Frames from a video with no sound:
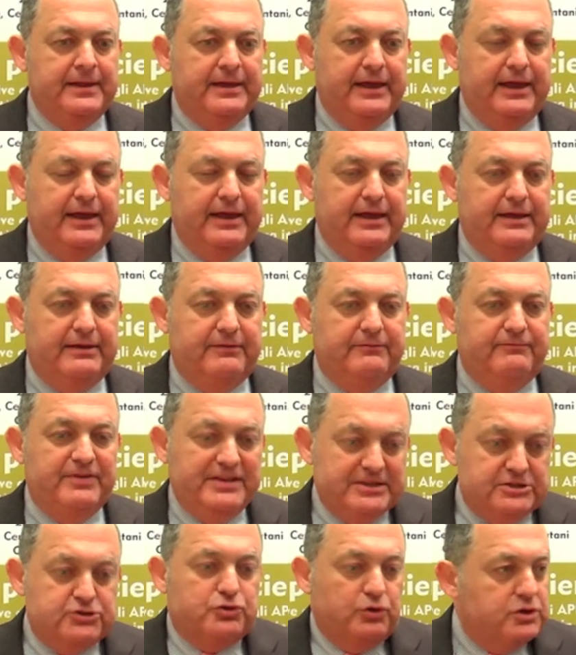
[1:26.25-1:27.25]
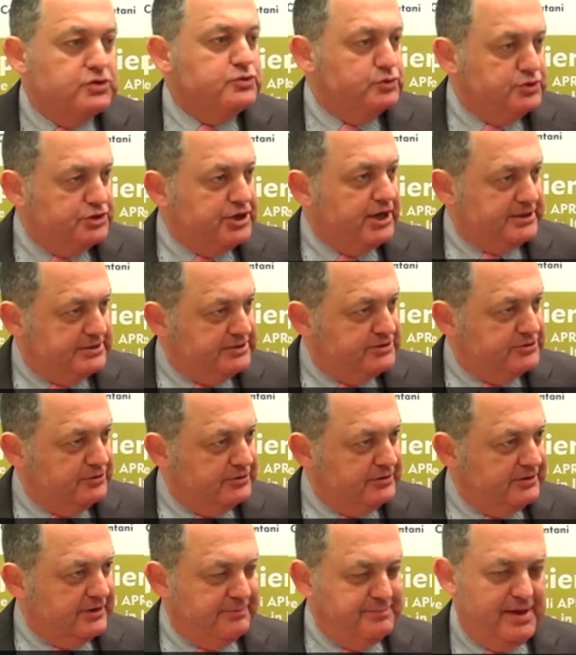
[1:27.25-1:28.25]
e visto il
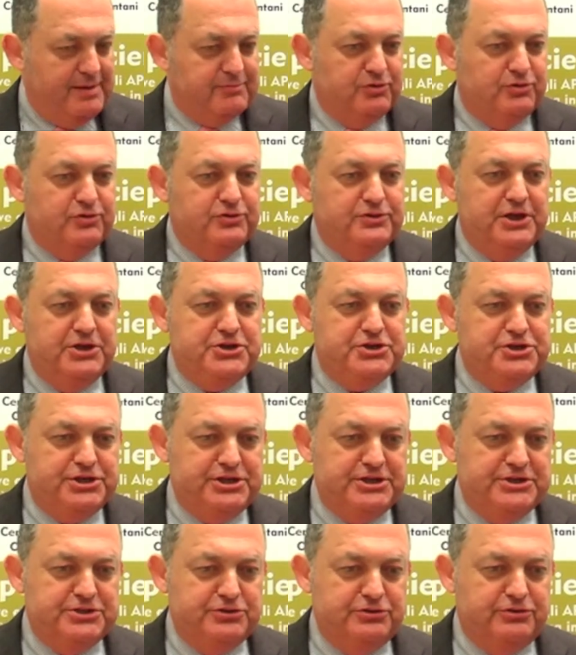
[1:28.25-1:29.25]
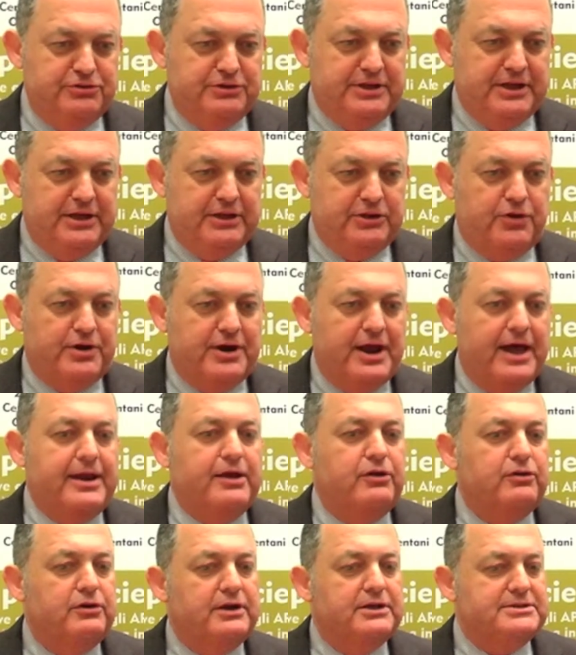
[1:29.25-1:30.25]
successo abbiamo deciso di
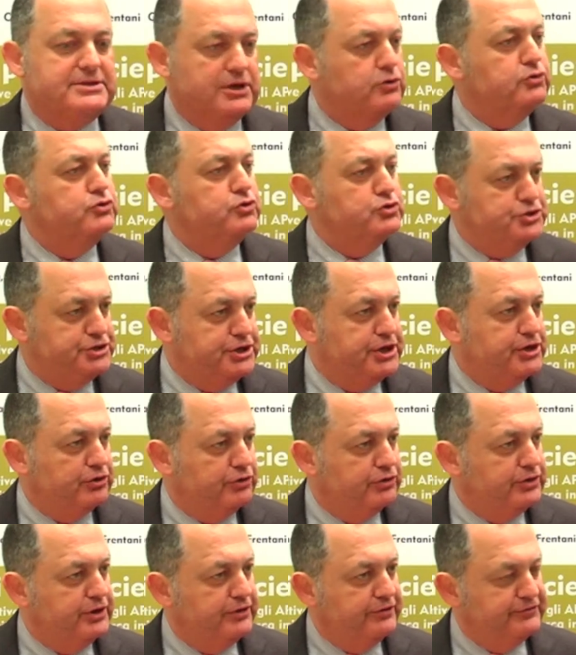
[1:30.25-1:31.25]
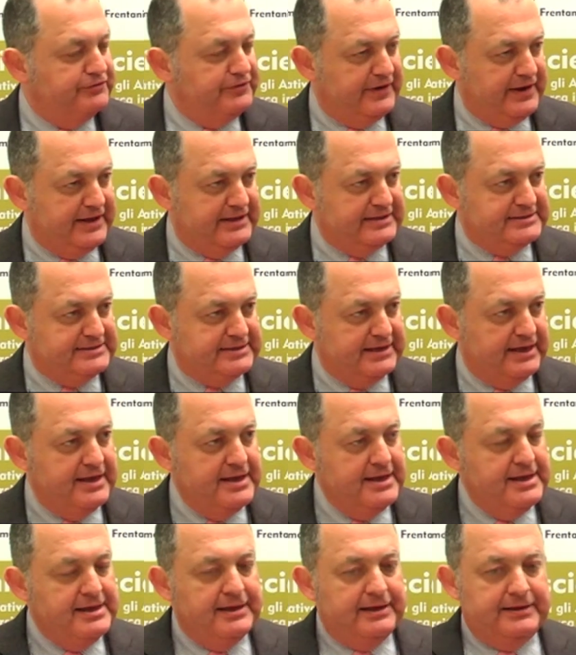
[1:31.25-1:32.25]
tornare con il secondo ciclo di conferenze
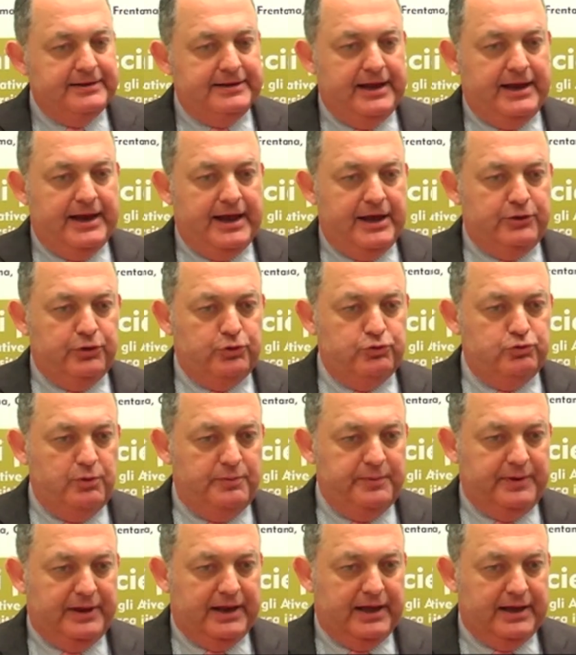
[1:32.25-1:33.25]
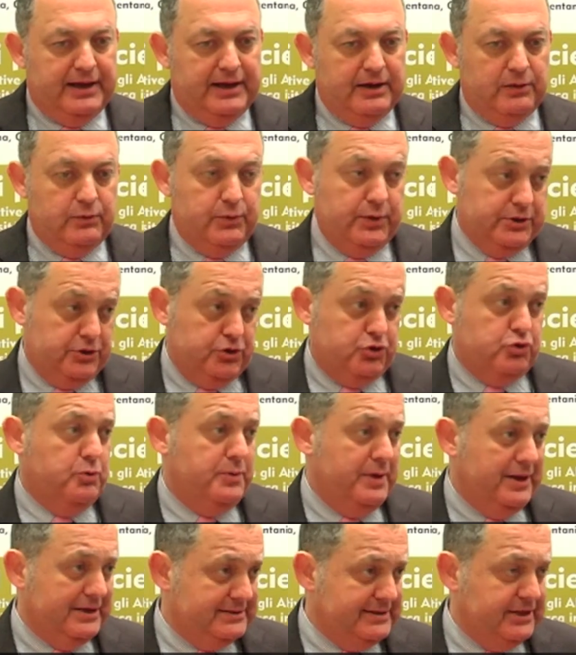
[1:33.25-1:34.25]
nell'anno
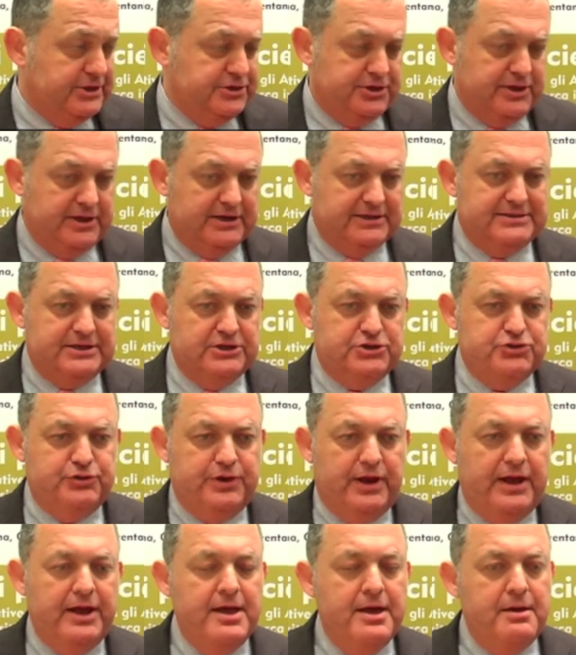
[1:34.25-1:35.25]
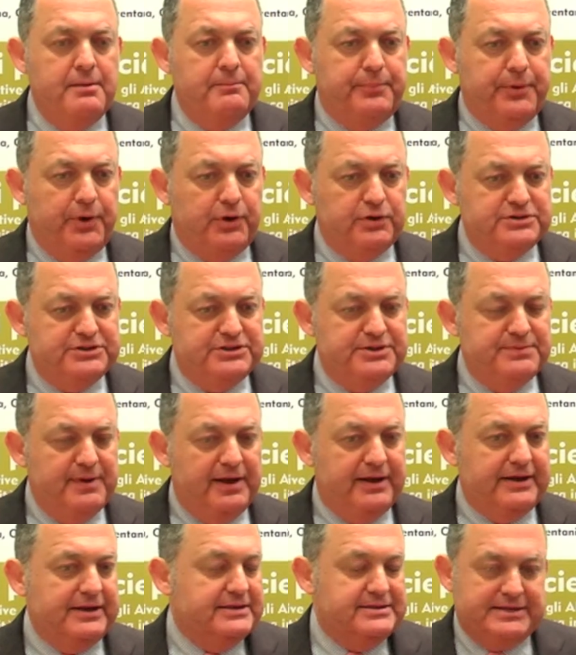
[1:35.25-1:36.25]
2015-2016, nella stagione
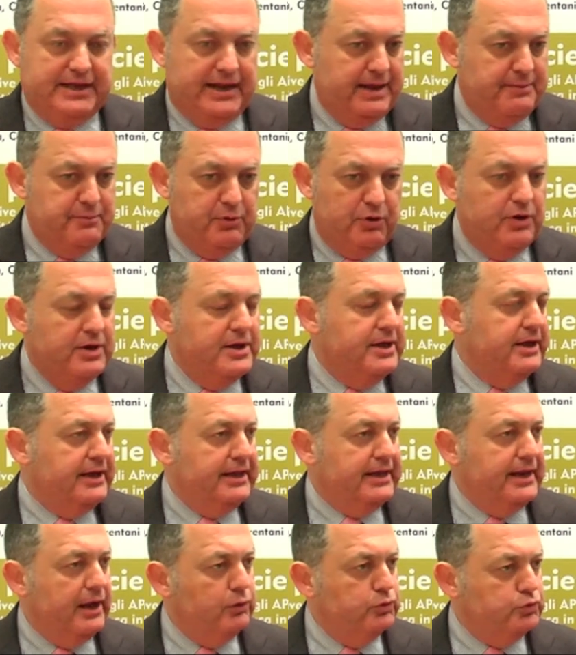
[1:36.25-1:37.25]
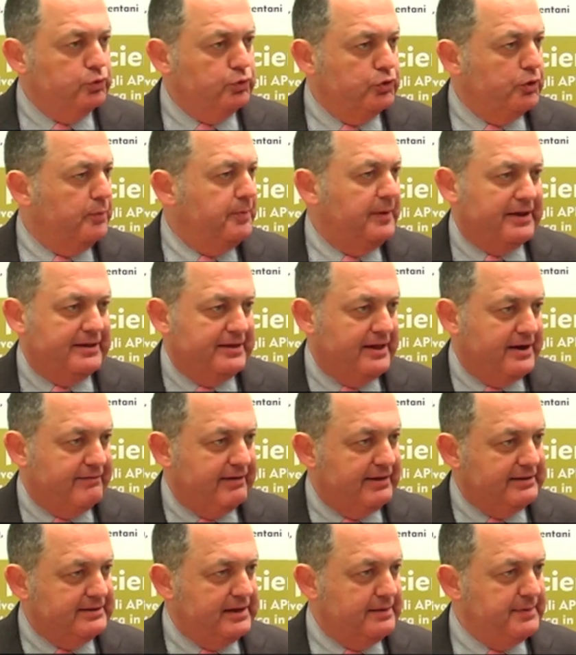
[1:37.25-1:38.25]
prossima, inizieremo in autunno per andare
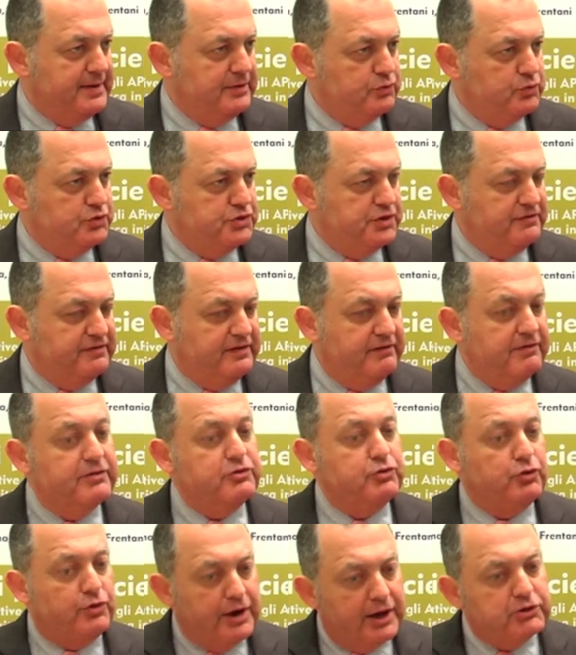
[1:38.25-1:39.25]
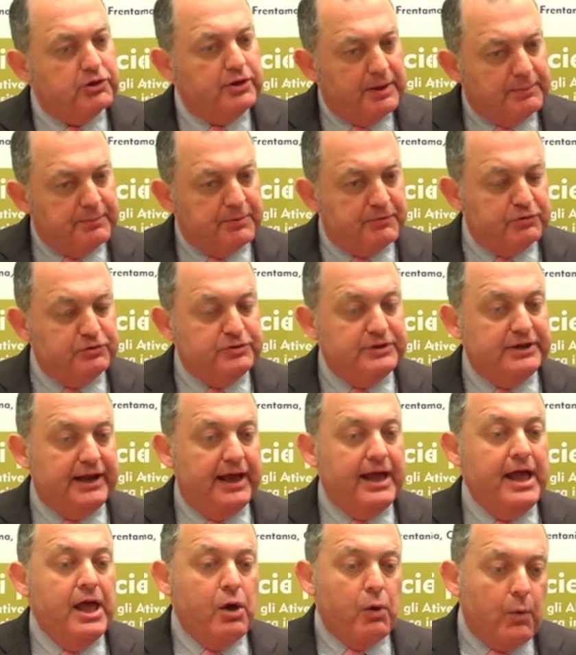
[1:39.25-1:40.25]
avanti nei mesi successivi tornando ad
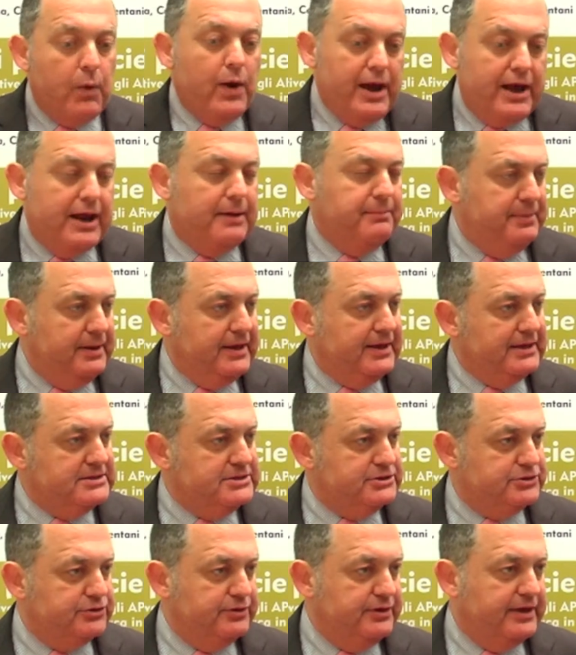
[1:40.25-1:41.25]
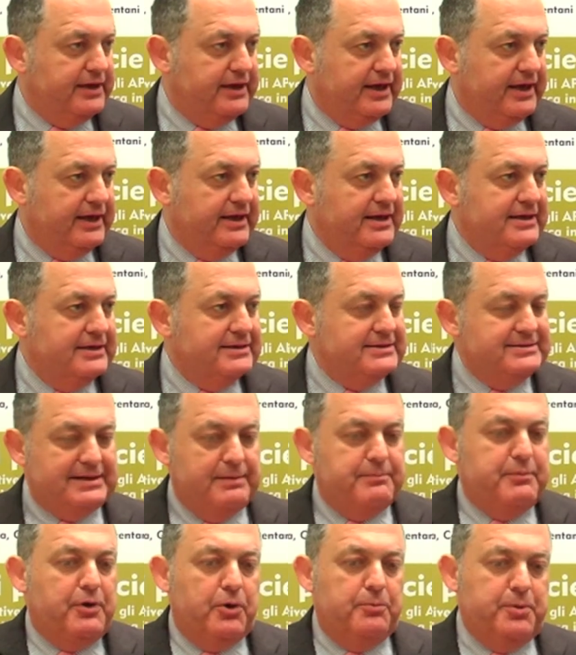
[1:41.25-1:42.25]
approfondire quelle applicazioni che
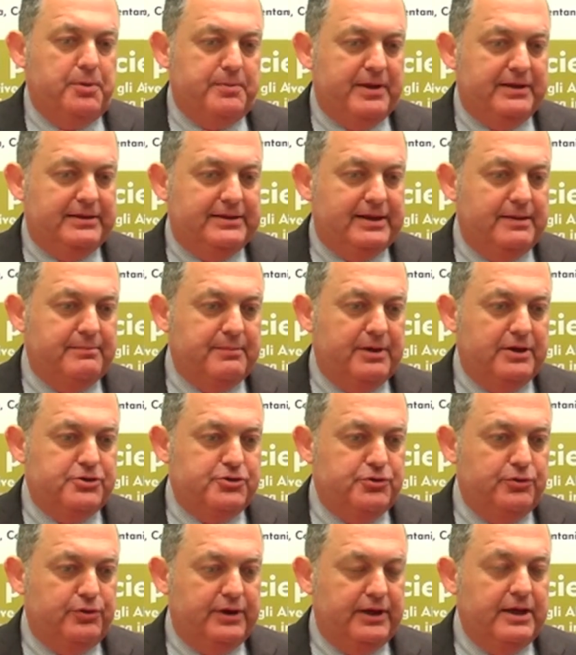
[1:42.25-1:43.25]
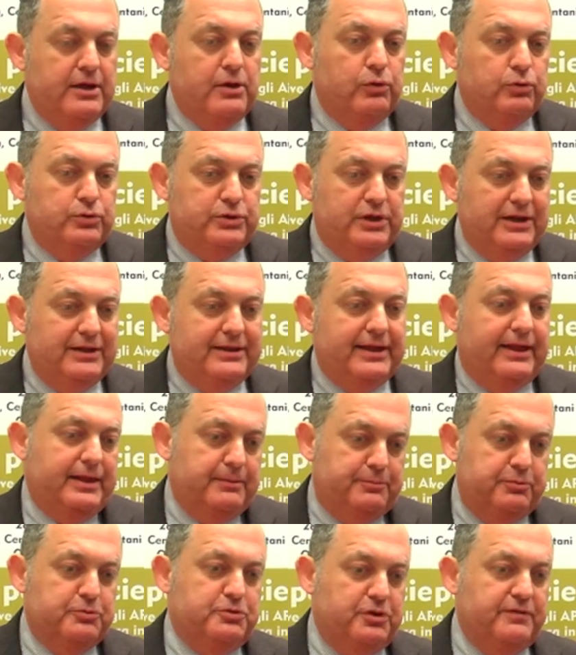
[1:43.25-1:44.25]
sembrano promettere maggiori utilità
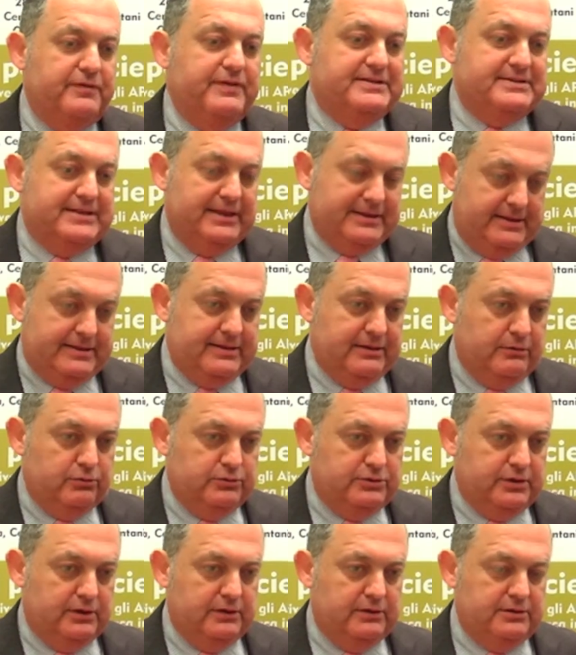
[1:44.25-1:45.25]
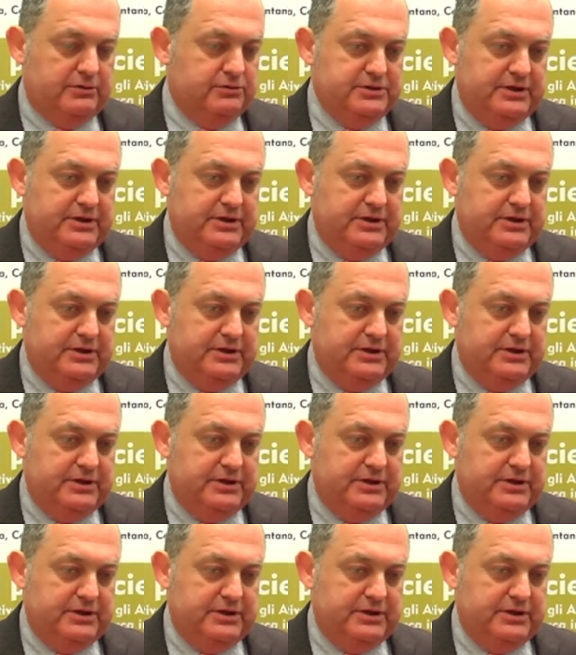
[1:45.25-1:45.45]
dal punto di vista eh,